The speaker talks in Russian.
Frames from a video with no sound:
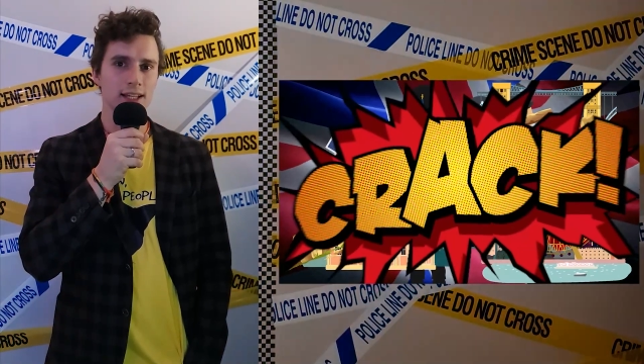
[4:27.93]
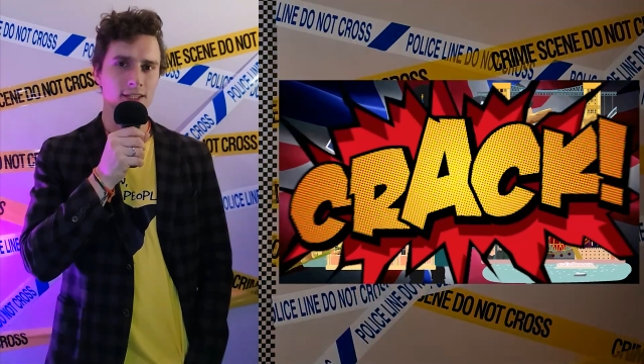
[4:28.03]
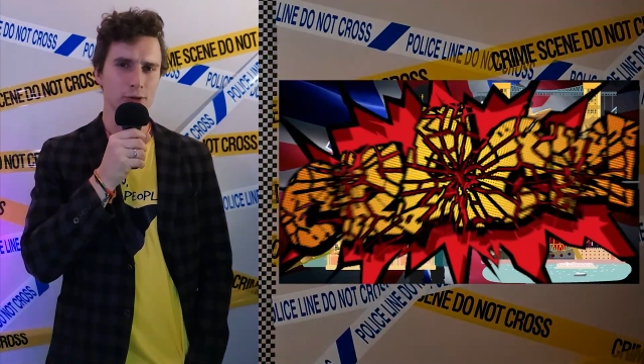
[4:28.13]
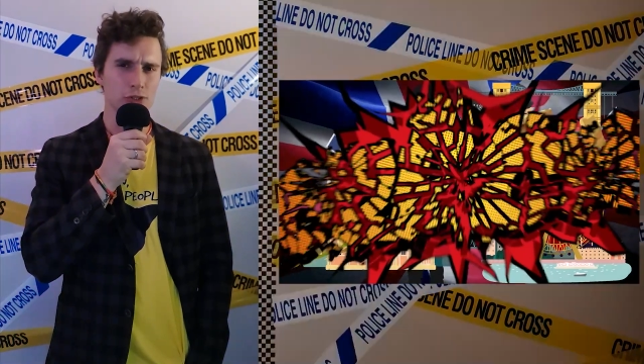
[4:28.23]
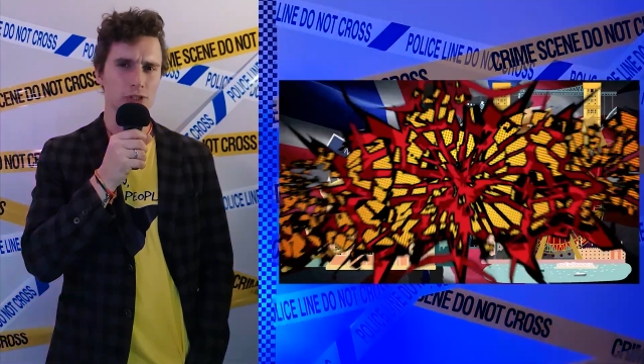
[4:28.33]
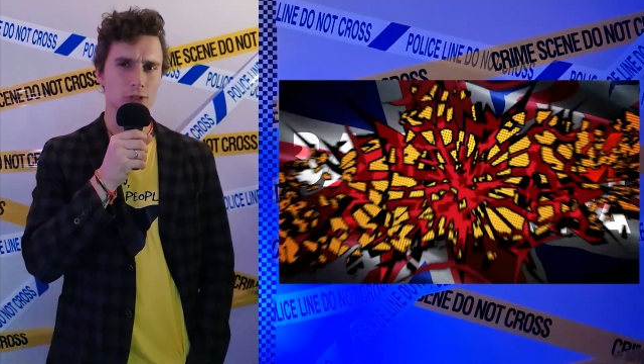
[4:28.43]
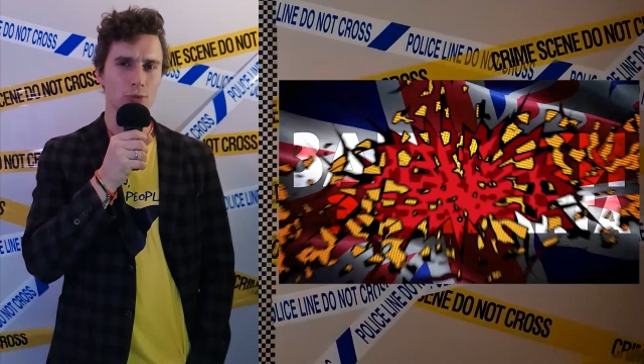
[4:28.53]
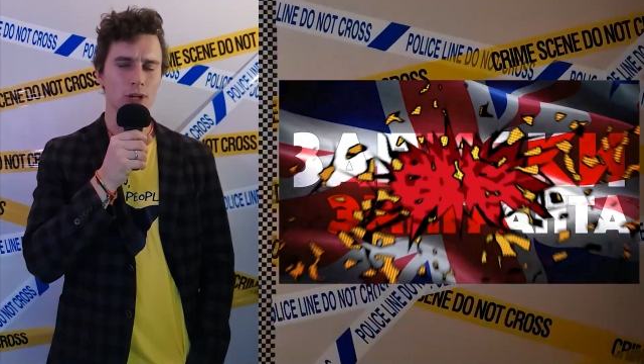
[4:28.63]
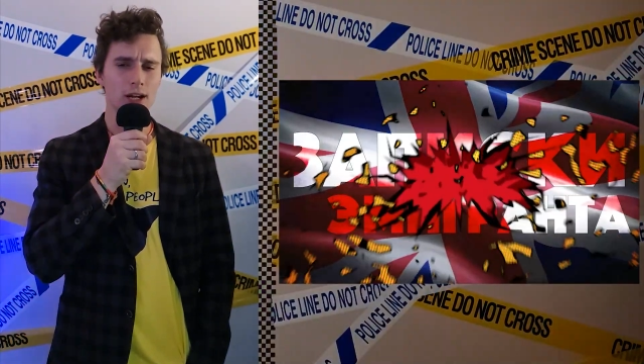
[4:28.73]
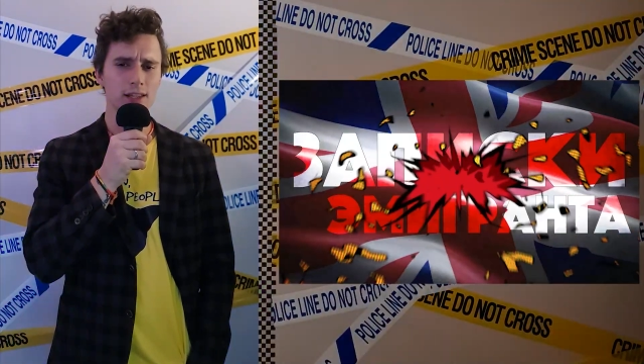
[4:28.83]
Не очень
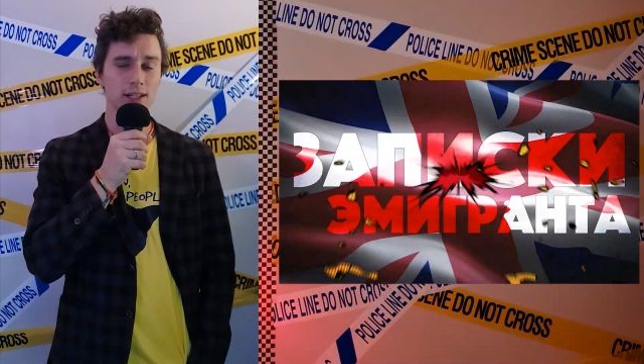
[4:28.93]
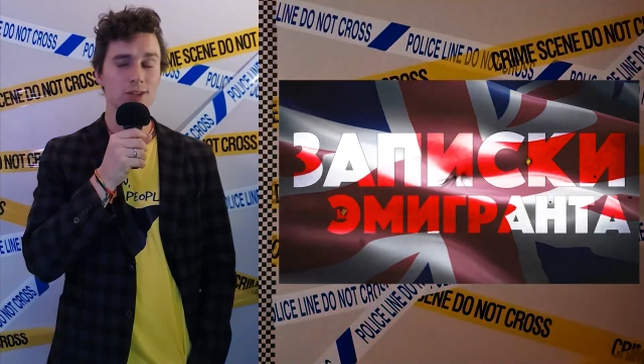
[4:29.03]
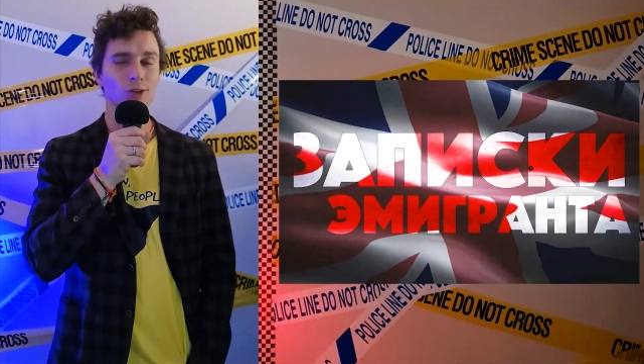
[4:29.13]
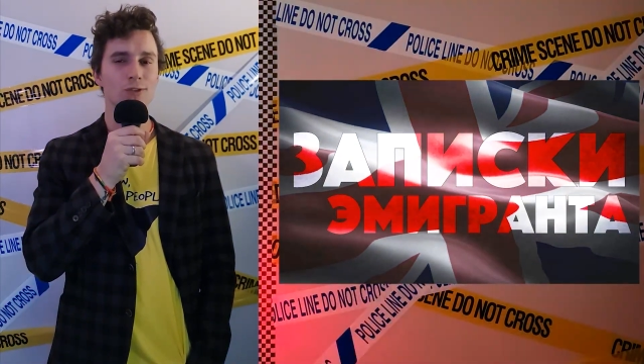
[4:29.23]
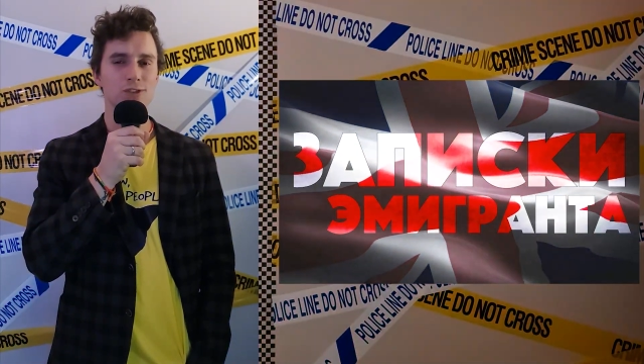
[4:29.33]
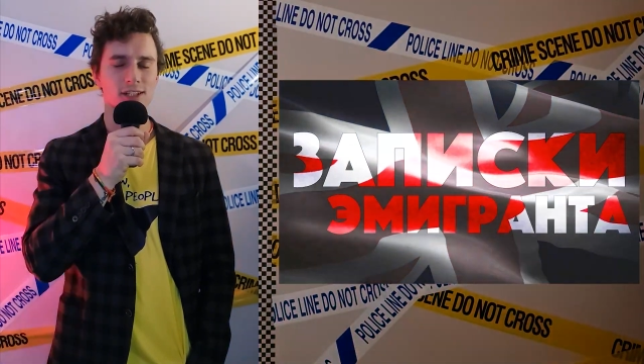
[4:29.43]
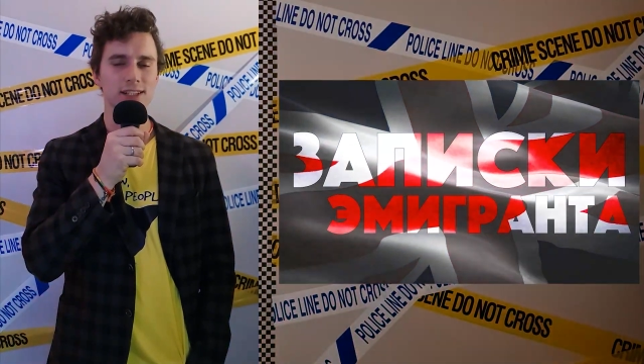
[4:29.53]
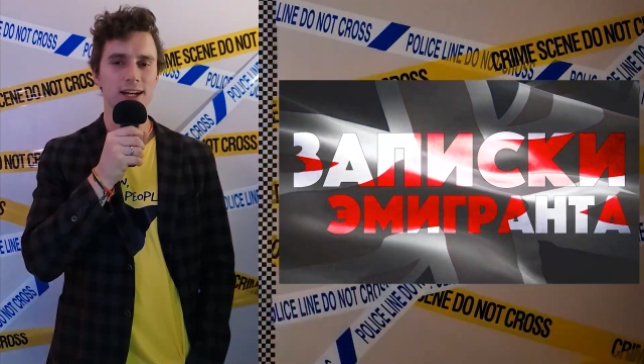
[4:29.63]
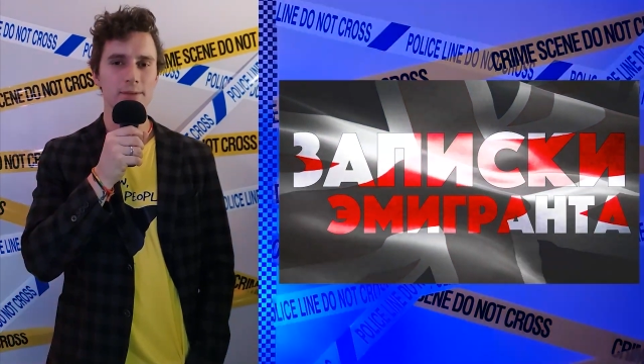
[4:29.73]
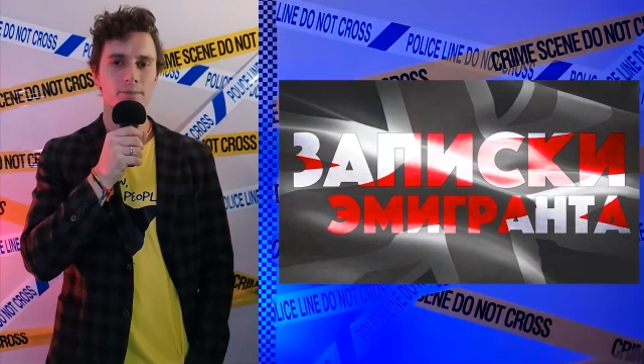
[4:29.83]
регулярно, но
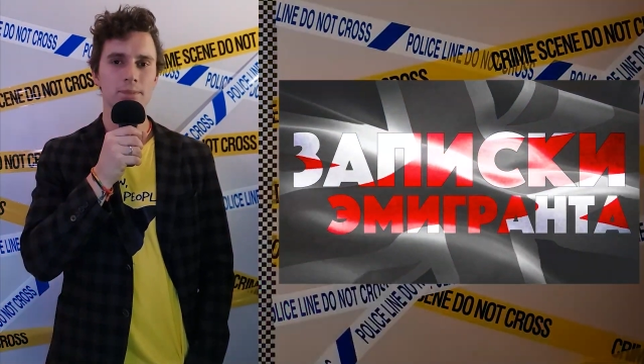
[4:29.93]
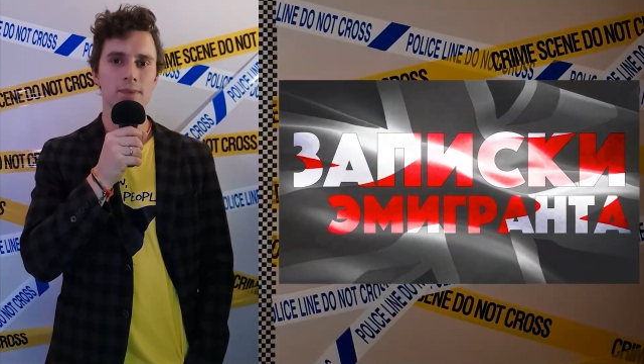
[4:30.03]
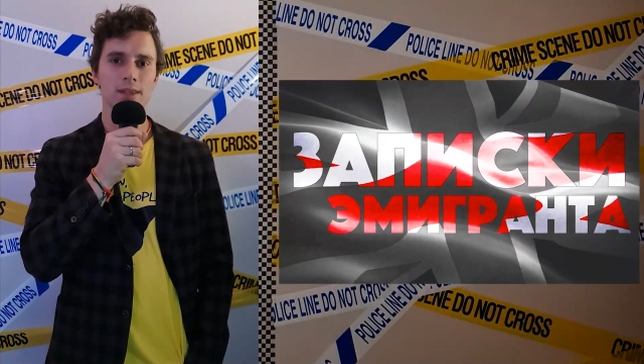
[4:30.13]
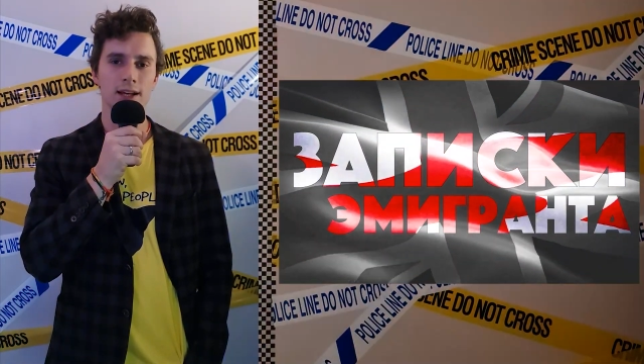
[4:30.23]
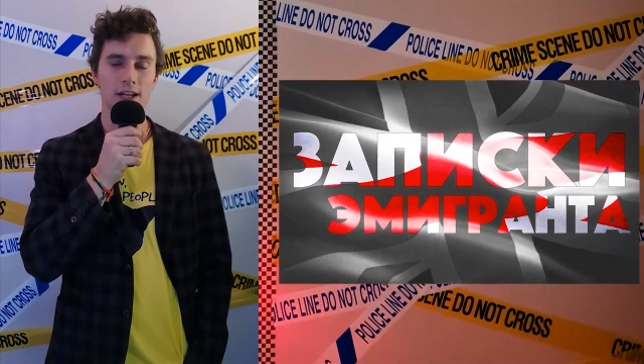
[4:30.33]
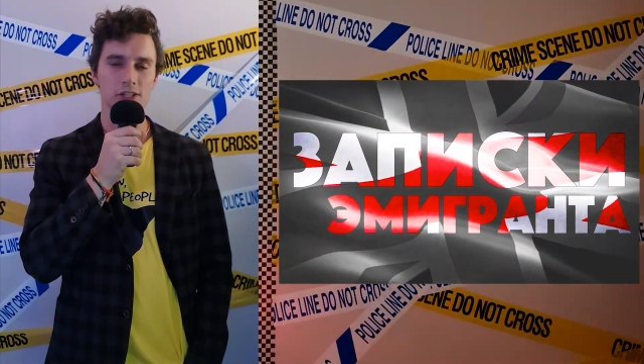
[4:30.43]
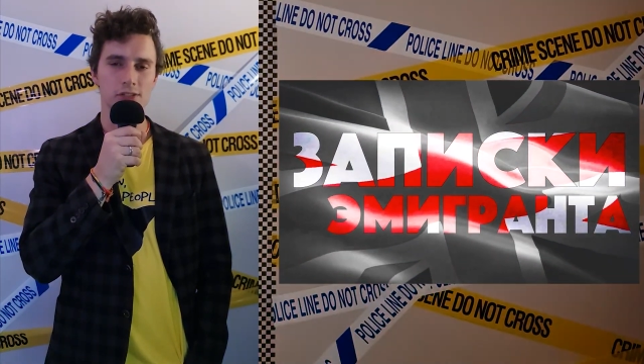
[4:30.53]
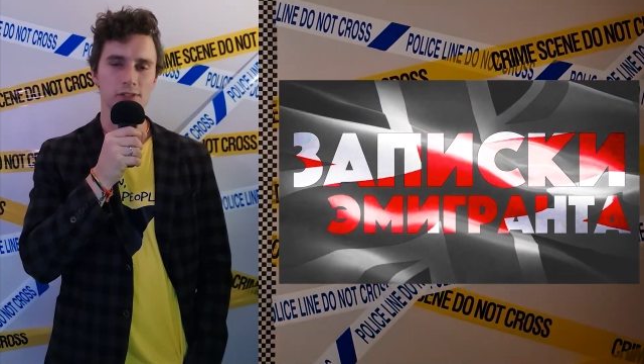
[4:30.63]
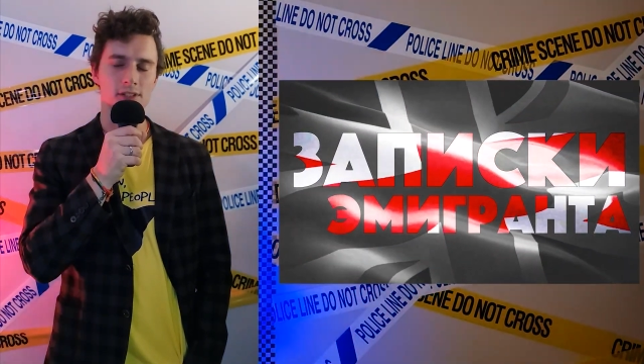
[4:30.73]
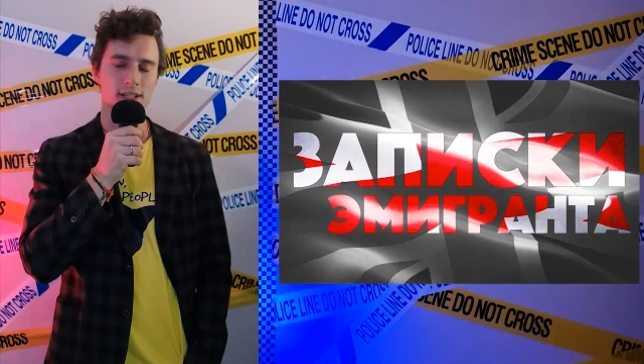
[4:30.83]
всегда качественно.